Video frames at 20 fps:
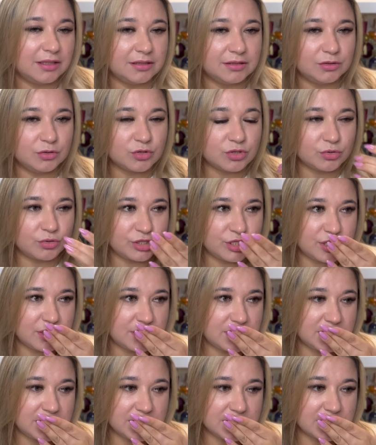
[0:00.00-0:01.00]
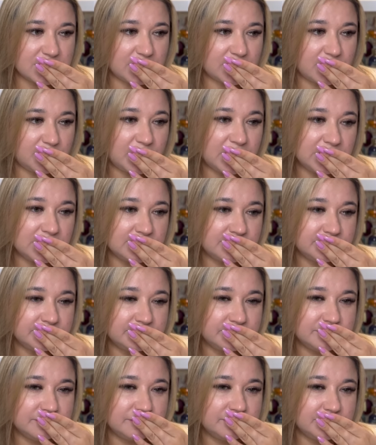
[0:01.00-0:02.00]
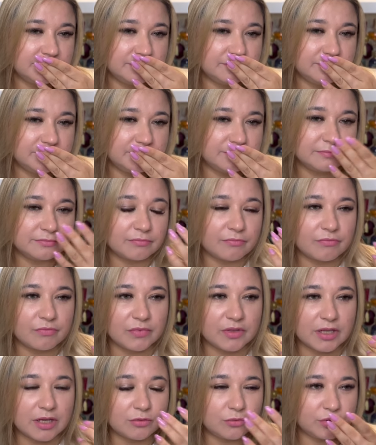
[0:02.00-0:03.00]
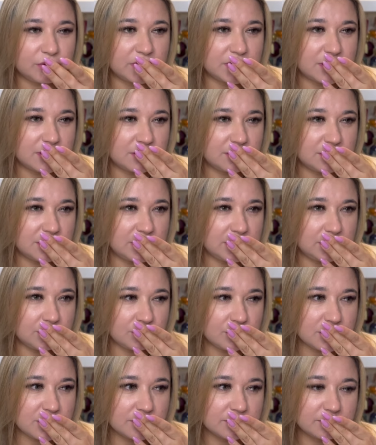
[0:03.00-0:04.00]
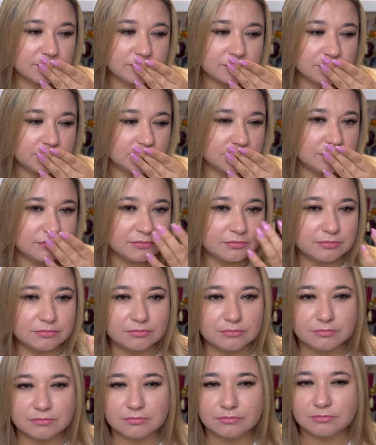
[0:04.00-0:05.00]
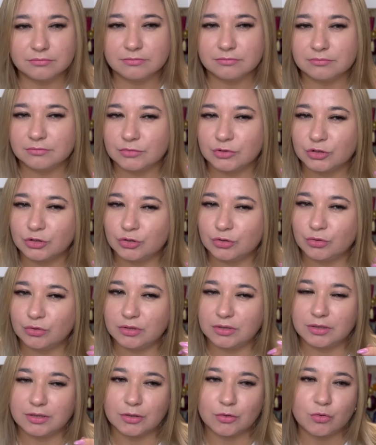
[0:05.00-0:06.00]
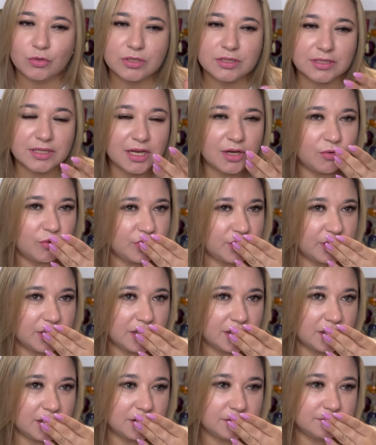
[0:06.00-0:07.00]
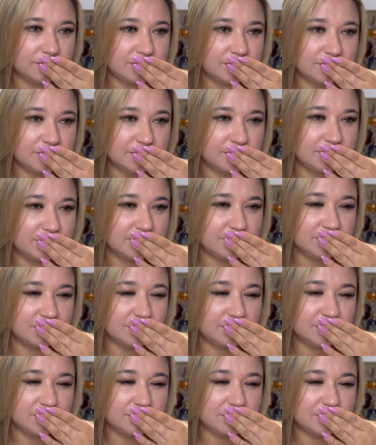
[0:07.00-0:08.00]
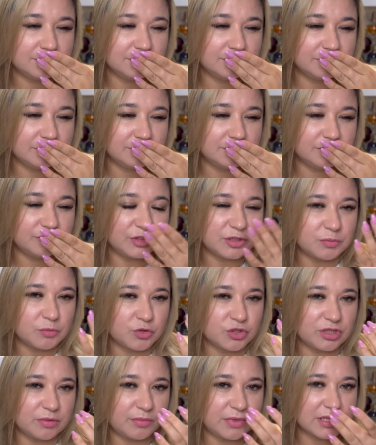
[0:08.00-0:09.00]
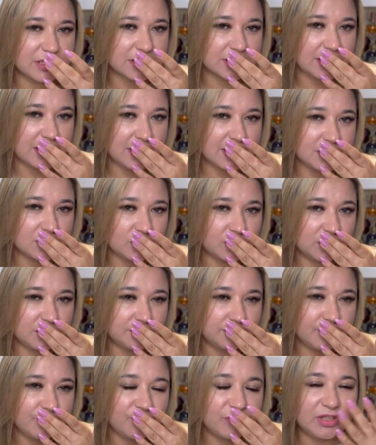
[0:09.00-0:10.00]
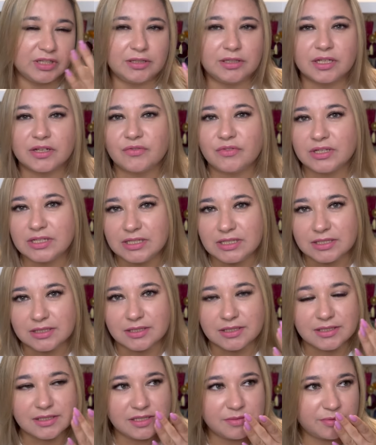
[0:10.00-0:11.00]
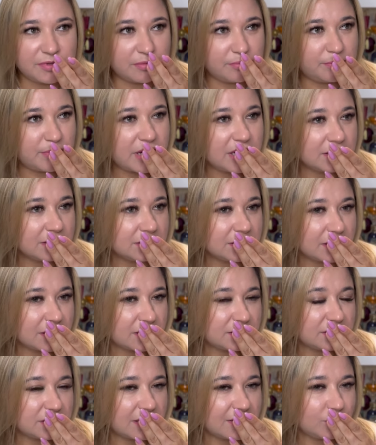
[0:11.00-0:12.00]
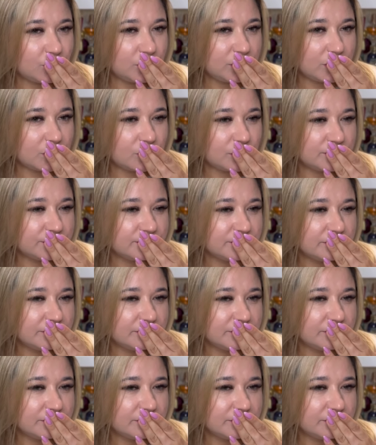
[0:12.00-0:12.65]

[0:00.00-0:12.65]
Тоже очень интересный аромат. Какой-то цитрус что-то такое солененькое, возможно, морская соль и травянистый. Здесь прям пахнет травой такой,